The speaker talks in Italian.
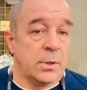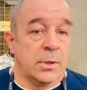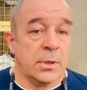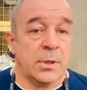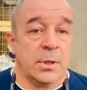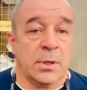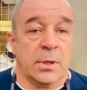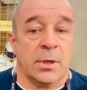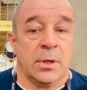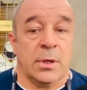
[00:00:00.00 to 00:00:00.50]

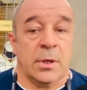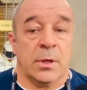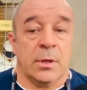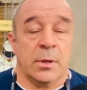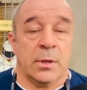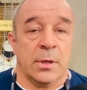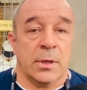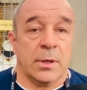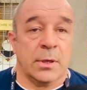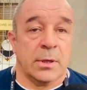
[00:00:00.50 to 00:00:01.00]
Eh,
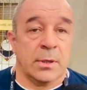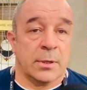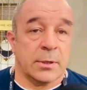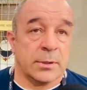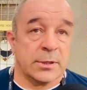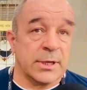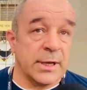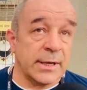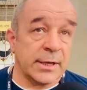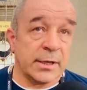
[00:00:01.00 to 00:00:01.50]

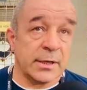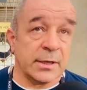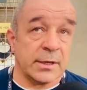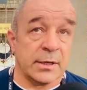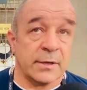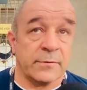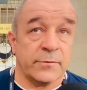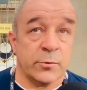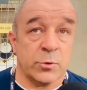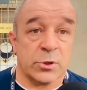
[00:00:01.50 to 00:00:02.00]
Ieri
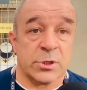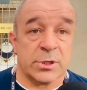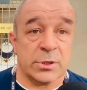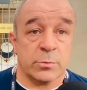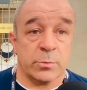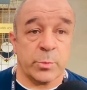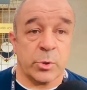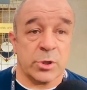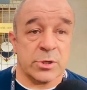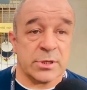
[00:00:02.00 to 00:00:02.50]
era forse
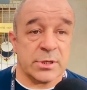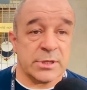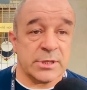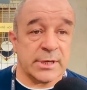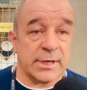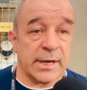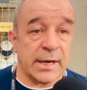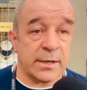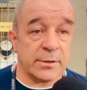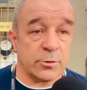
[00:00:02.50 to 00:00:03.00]
un po'
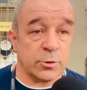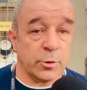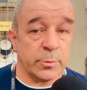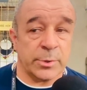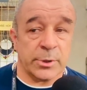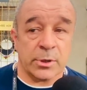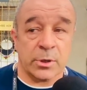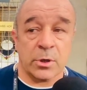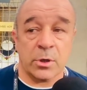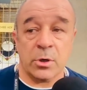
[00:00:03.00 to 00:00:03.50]
esagerato,
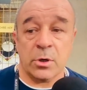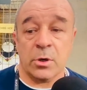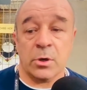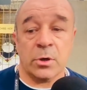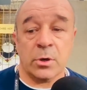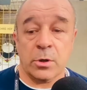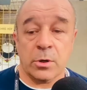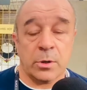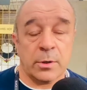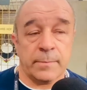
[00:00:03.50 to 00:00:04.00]

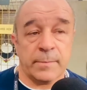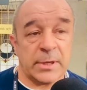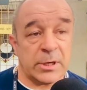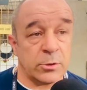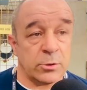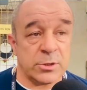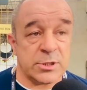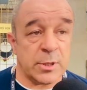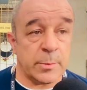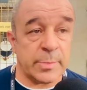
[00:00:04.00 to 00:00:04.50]
però mi
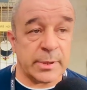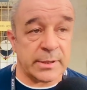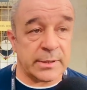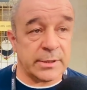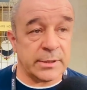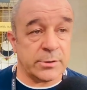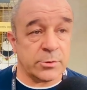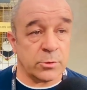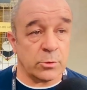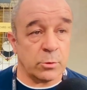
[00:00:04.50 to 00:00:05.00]
erano già
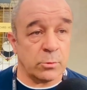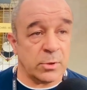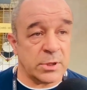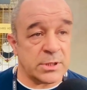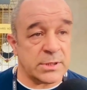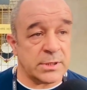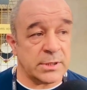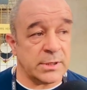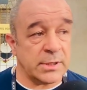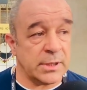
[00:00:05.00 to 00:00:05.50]
partiti con
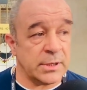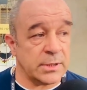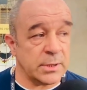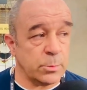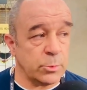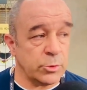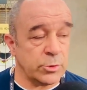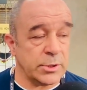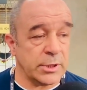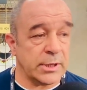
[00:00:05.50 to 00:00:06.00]
questa idea da
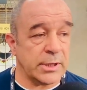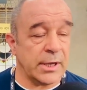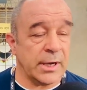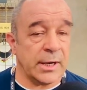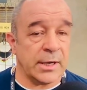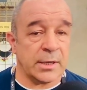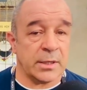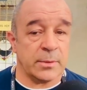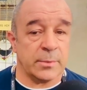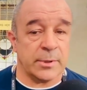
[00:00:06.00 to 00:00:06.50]

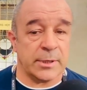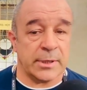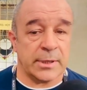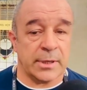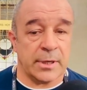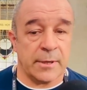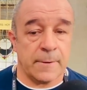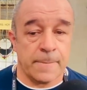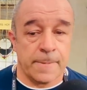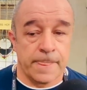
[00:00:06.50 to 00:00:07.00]
Montichiari
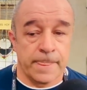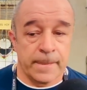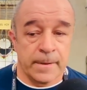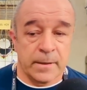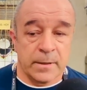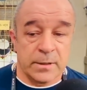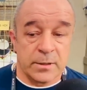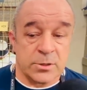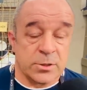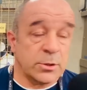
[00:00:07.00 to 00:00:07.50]
perché...
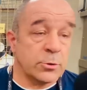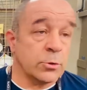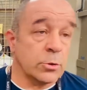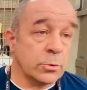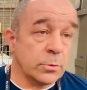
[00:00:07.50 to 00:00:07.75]
Essendo...